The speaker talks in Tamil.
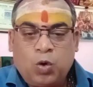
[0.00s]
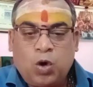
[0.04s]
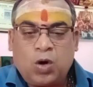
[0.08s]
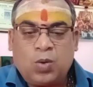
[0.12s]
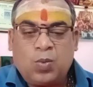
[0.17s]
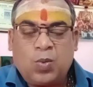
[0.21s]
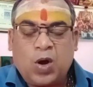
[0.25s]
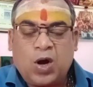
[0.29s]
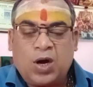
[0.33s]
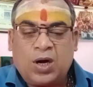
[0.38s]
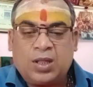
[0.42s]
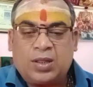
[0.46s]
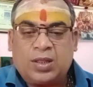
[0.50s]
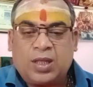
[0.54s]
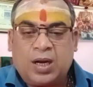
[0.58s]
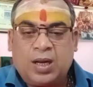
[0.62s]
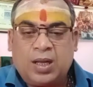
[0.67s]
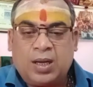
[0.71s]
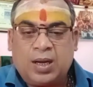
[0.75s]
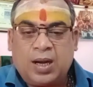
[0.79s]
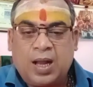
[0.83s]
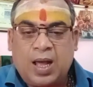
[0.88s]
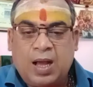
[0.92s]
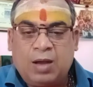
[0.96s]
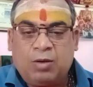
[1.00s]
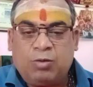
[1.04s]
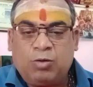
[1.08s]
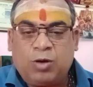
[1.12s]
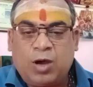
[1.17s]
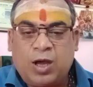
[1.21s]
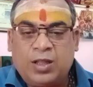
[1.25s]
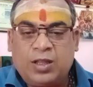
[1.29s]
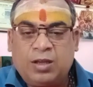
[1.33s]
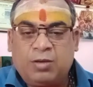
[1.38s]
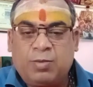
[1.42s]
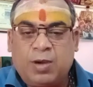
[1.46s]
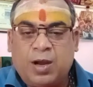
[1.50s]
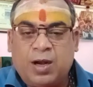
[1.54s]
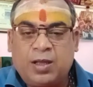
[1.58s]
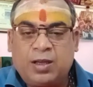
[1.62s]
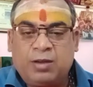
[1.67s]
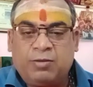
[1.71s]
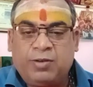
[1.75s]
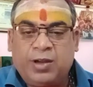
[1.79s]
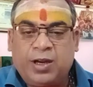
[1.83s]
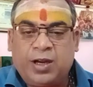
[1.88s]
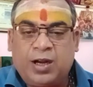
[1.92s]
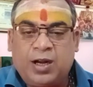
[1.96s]
ஒரு முரட்டுத்தனங்களாகவும் அதிகமாக
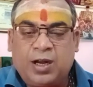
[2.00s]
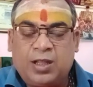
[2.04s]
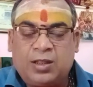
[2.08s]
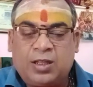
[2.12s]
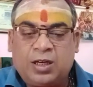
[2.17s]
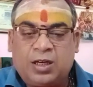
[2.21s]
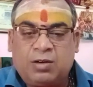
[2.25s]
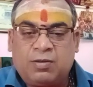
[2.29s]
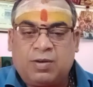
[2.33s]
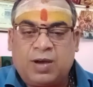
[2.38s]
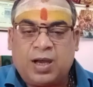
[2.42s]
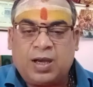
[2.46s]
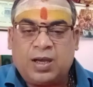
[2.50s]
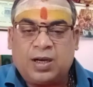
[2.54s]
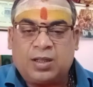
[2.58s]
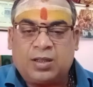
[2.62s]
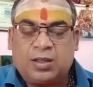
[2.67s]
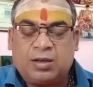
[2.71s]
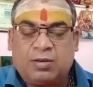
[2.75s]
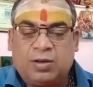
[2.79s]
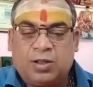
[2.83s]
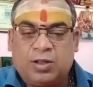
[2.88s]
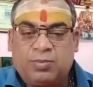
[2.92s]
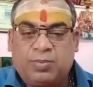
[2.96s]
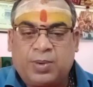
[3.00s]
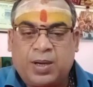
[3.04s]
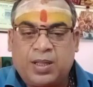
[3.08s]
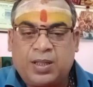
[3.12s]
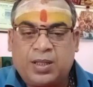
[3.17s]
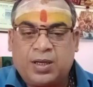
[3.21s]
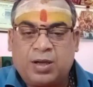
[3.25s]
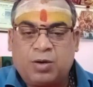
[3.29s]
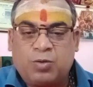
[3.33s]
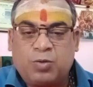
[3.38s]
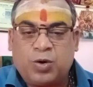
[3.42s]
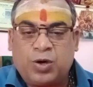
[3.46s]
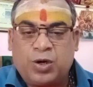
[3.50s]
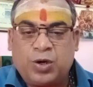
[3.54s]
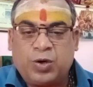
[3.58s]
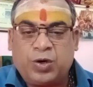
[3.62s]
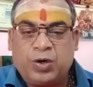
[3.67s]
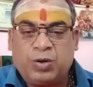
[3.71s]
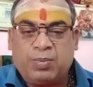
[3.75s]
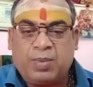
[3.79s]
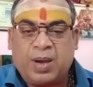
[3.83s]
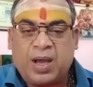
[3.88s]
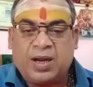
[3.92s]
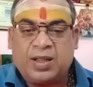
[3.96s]
நீங்கள் வீட்டில் திட்டு வாங்குறதுக்கு வந்து பார்த்திங்கன்னா குட்டி
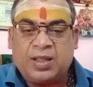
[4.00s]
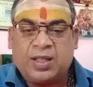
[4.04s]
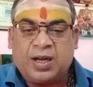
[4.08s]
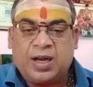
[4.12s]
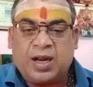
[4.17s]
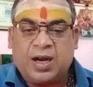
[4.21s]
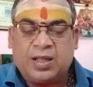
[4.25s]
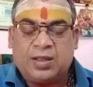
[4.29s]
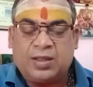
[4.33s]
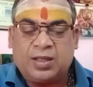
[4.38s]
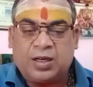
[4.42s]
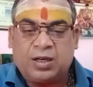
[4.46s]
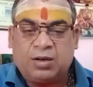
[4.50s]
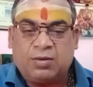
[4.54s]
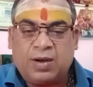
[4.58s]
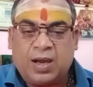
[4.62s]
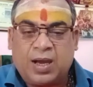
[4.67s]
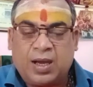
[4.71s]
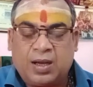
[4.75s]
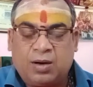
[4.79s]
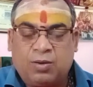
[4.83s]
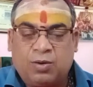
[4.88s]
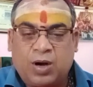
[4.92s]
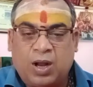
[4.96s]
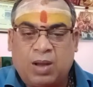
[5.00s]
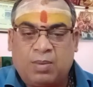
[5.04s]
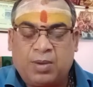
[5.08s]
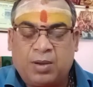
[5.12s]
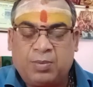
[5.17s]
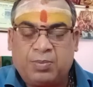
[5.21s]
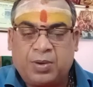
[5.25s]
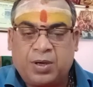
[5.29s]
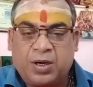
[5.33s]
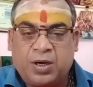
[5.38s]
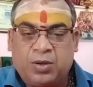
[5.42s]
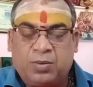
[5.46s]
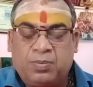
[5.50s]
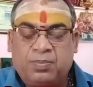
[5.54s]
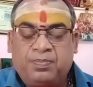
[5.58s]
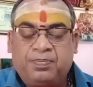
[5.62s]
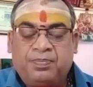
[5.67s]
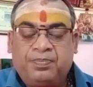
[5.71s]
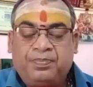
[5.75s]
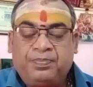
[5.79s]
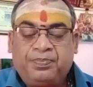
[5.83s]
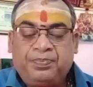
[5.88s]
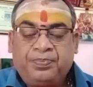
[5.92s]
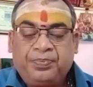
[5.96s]
குட்டி மரதினால் திட்டு வாங்குற ஒரு அமைப்புகளும்
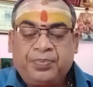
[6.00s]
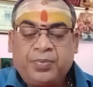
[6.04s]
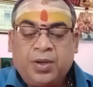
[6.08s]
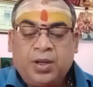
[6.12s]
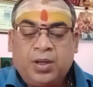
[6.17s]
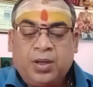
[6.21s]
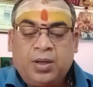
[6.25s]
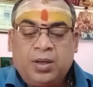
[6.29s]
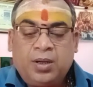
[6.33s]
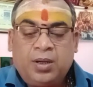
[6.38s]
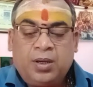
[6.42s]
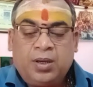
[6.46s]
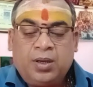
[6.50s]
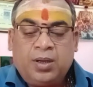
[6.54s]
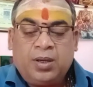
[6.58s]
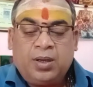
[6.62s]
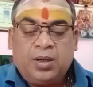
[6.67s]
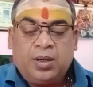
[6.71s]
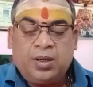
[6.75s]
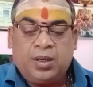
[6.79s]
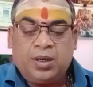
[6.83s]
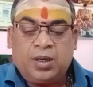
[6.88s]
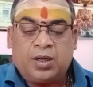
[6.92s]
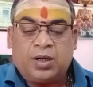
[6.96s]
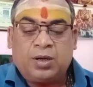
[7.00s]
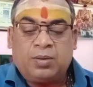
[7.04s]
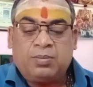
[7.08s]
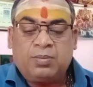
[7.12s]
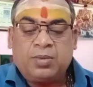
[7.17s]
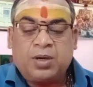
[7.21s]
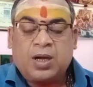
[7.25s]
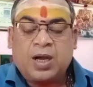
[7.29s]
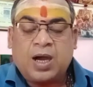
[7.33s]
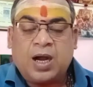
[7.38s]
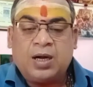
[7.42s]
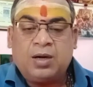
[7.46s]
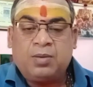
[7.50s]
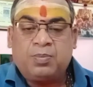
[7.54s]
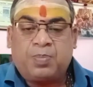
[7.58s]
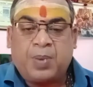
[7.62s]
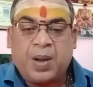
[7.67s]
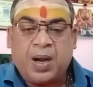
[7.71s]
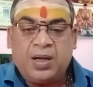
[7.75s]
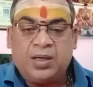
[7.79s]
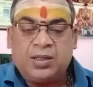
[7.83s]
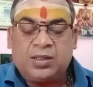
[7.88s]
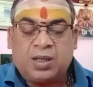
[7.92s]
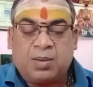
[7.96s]
இருக்கும் கண்
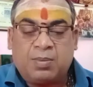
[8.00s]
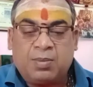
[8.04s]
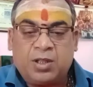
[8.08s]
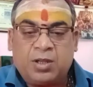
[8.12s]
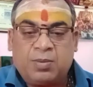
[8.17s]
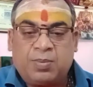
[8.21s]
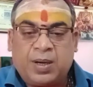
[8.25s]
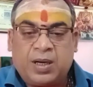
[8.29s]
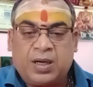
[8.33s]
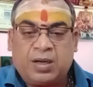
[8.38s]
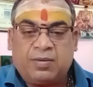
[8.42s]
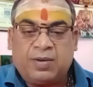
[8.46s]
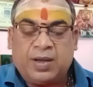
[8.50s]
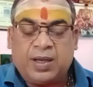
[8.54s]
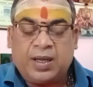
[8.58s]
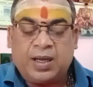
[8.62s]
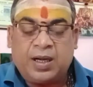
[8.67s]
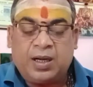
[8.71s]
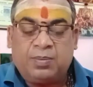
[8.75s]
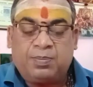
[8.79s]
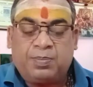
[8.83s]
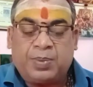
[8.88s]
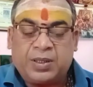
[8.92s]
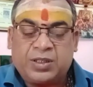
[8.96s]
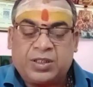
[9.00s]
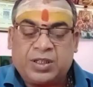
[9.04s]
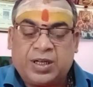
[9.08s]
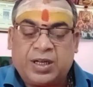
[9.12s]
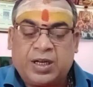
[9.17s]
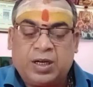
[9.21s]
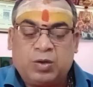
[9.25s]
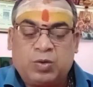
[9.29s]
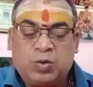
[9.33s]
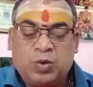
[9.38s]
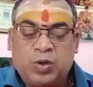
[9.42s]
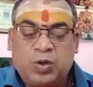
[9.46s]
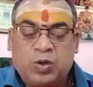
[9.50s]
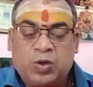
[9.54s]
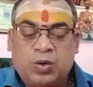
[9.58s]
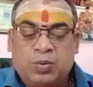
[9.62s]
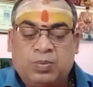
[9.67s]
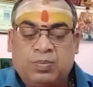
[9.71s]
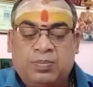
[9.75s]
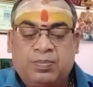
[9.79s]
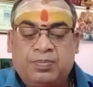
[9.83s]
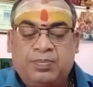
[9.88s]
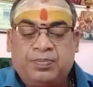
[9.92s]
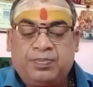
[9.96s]
பல் சம்மந்தப்பட்ட வகைகள் பிரச்சனைகள்
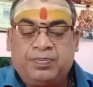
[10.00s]
கொடுக்கும்